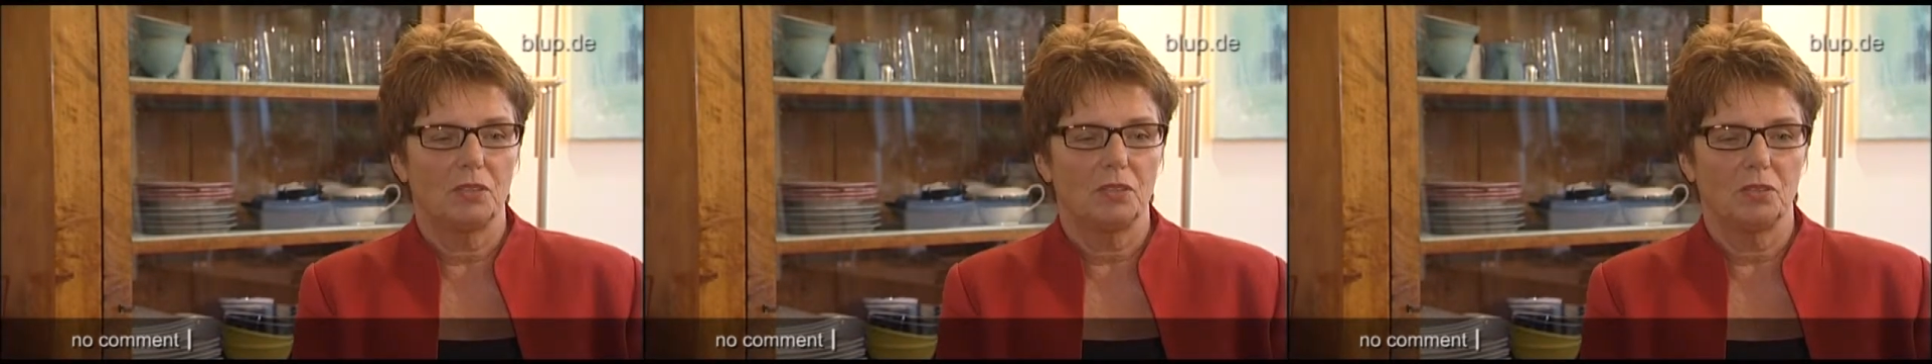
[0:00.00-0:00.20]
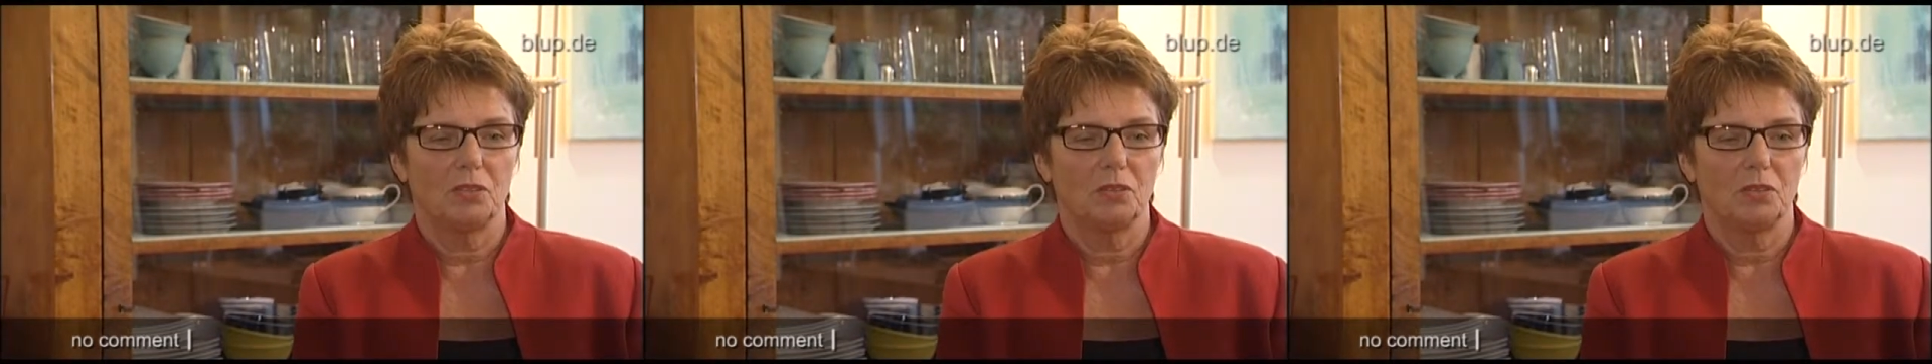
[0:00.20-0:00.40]

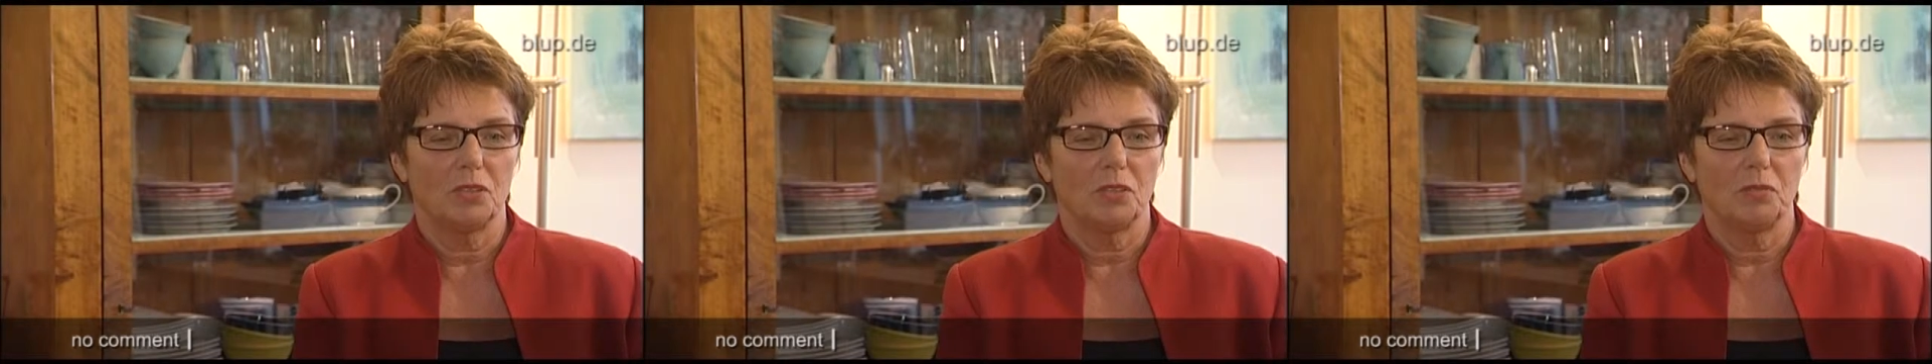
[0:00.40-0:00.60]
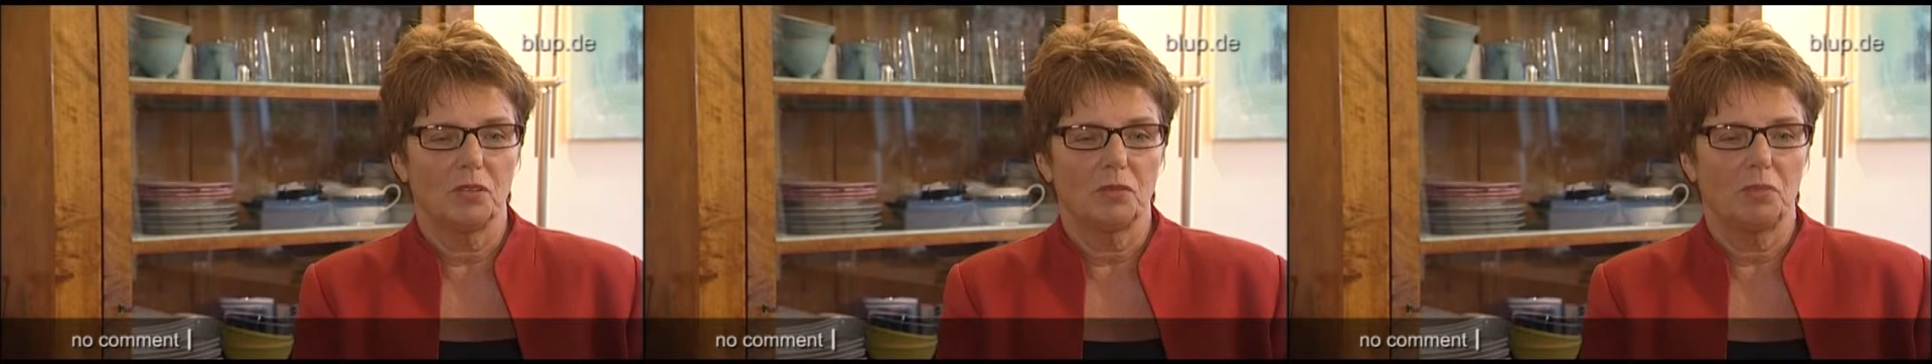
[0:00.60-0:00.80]
äh,
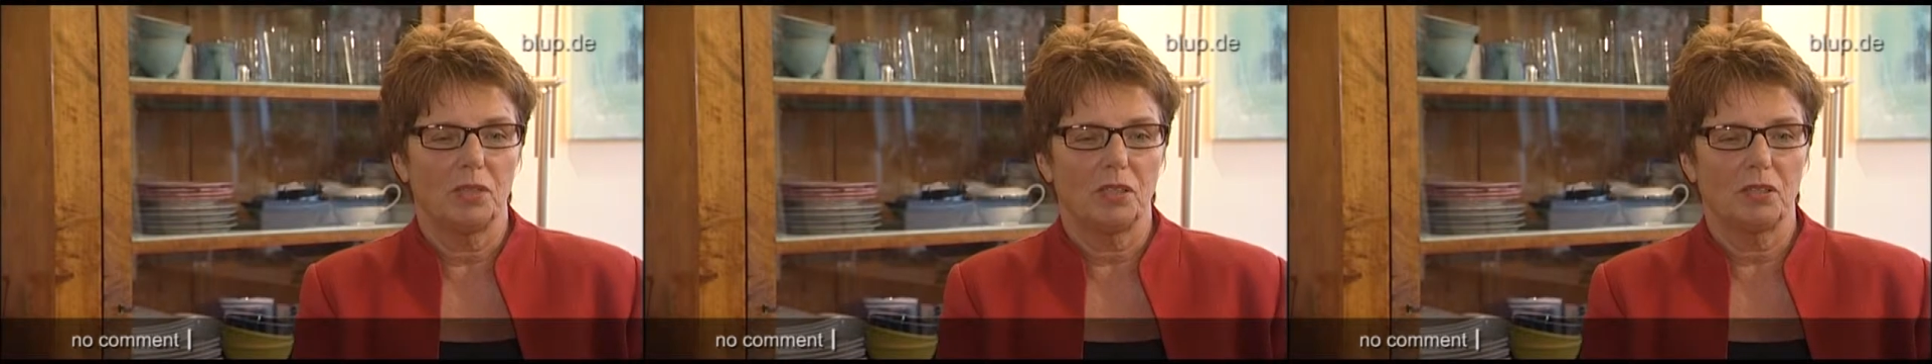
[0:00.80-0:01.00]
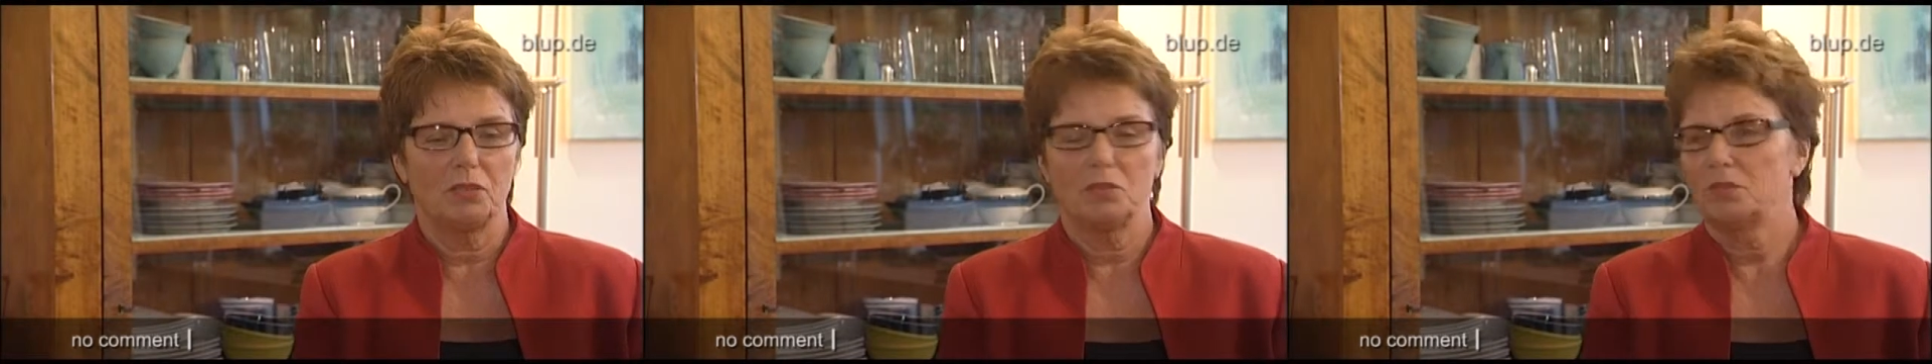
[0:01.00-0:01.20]
unserem
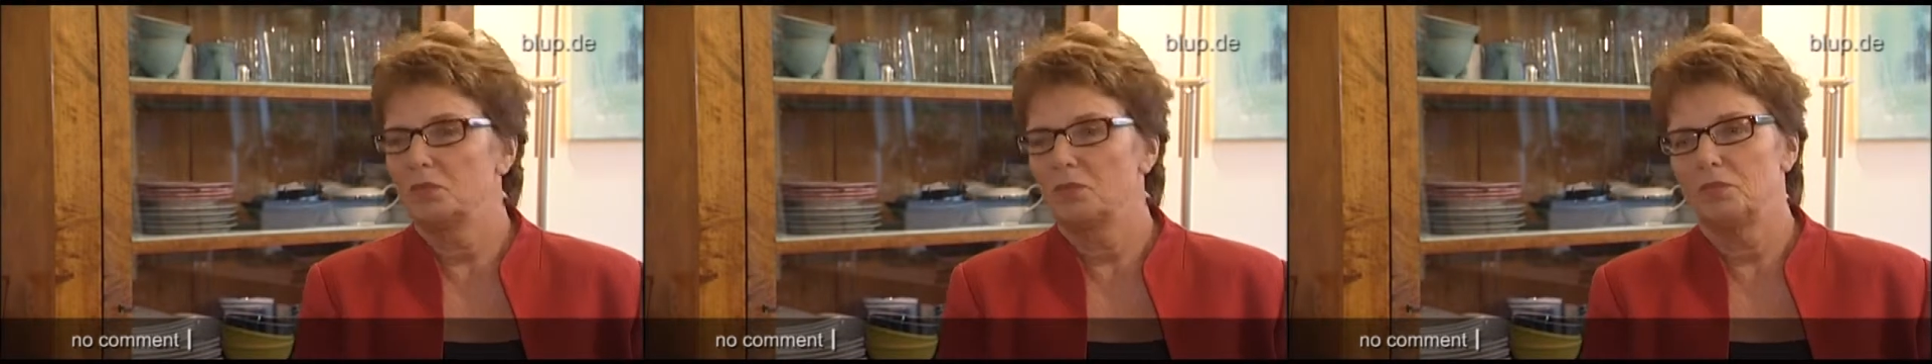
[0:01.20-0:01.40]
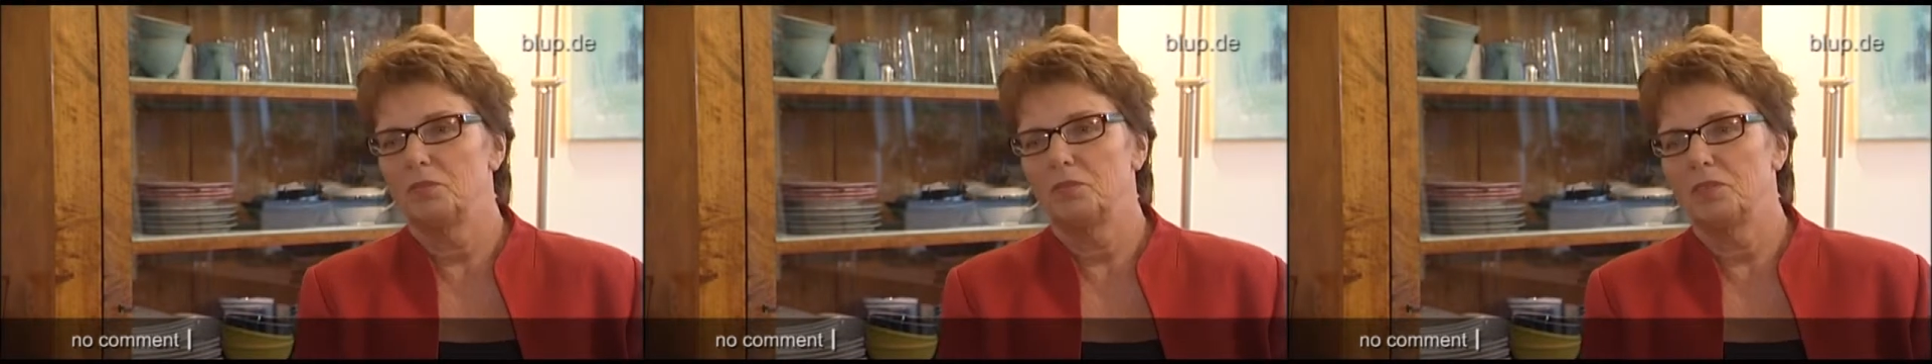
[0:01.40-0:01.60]
Gepäck
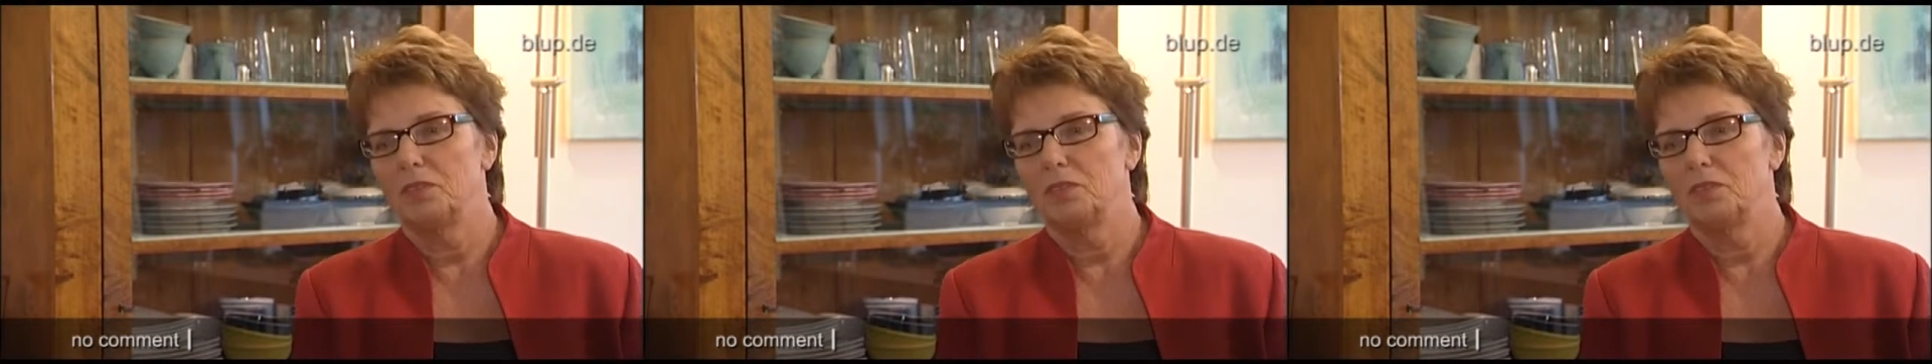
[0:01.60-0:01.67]
äh,